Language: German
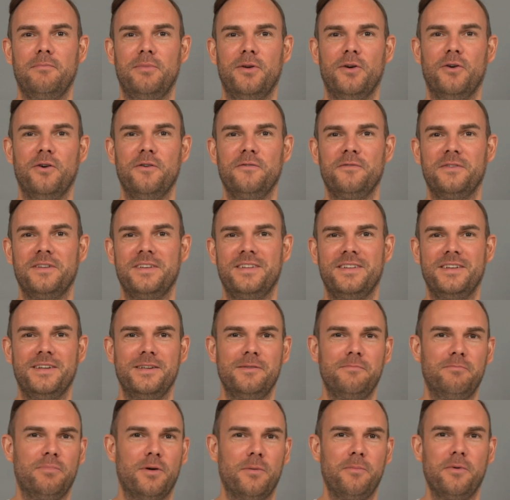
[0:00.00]

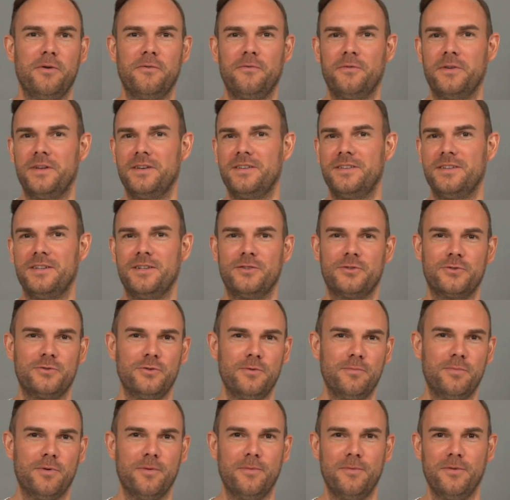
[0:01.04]
Blower-Ventil, Pop-Off-Ventil,
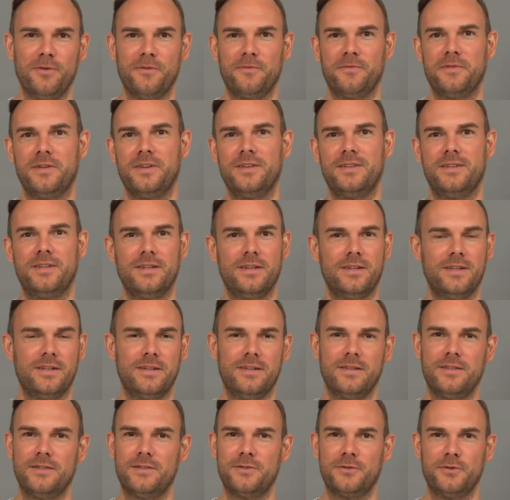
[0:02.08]

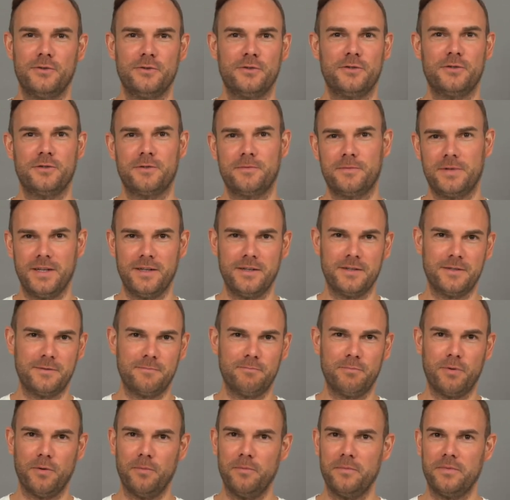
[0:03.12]
Schubumluftventil, Zisch, Dings,
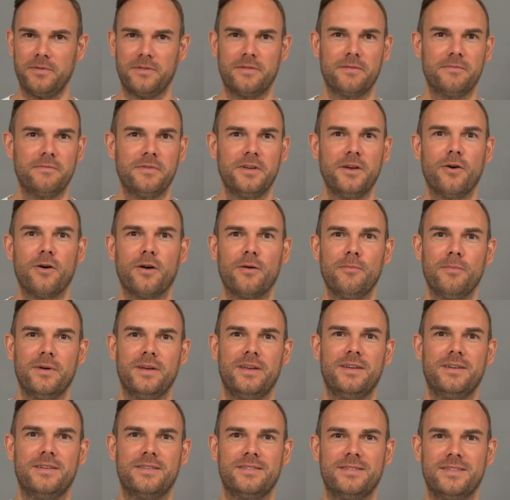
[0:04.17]
Bums, wie auch immer
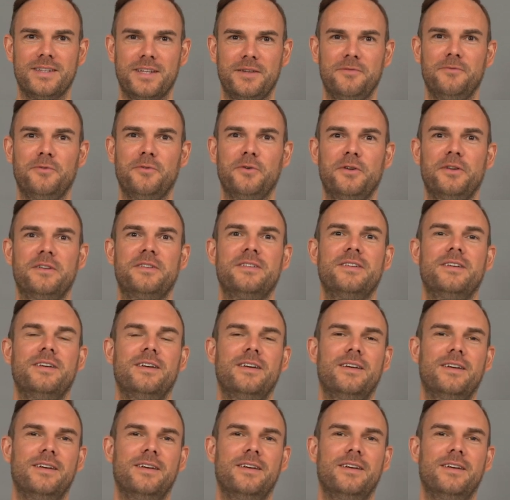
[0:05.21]
ihr es nennen wollt.